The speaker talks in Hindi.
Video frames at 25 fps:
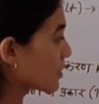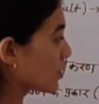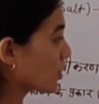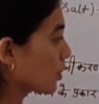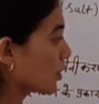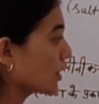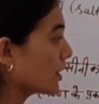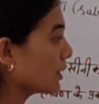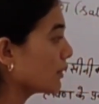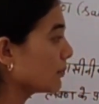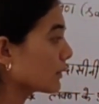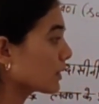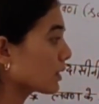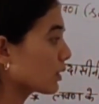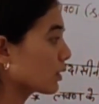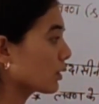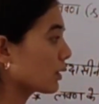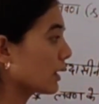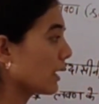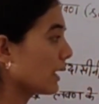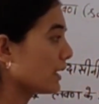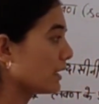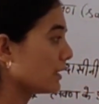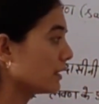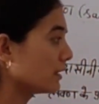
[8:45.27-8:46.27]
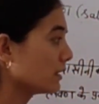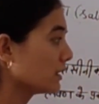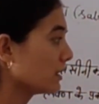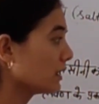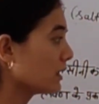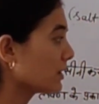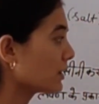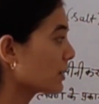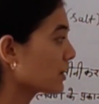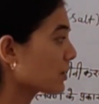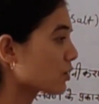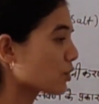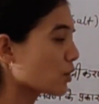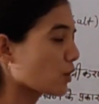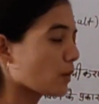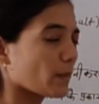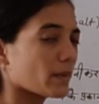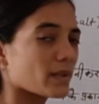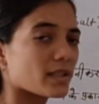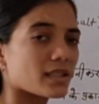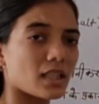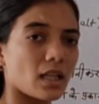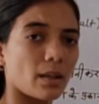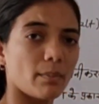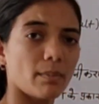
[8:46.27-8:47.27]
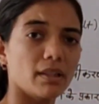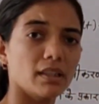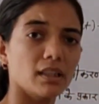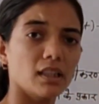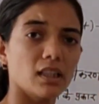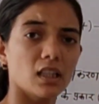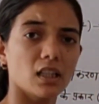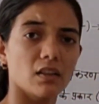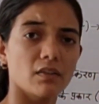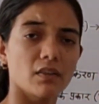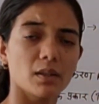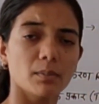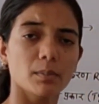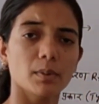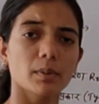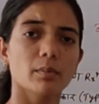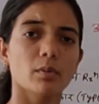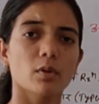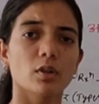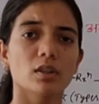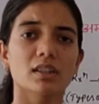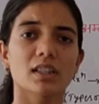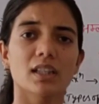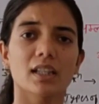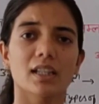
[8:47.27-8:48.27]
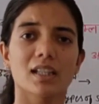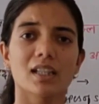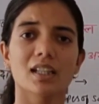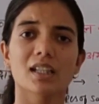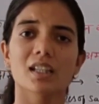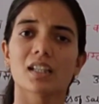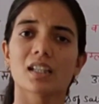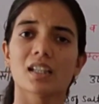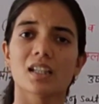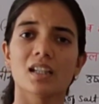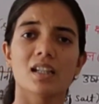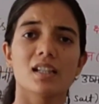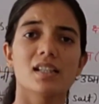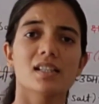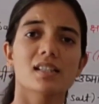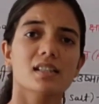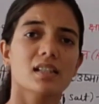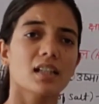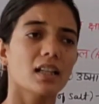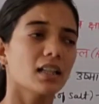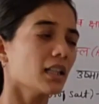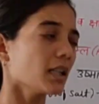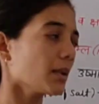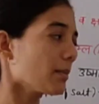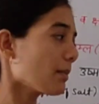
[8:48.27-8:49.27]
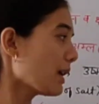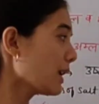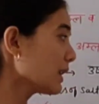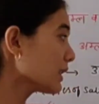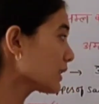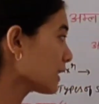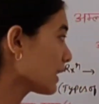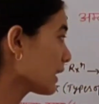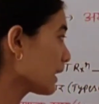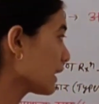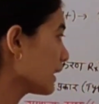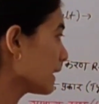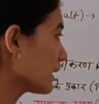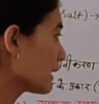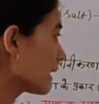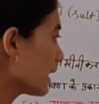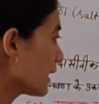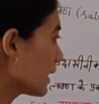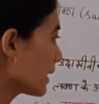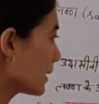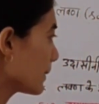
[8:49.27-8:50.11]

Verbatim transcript: सोडियम क्लोराइड जिसको अपन सामान्य लवण भी बोलते हैं इसका निर्माण कर लेगा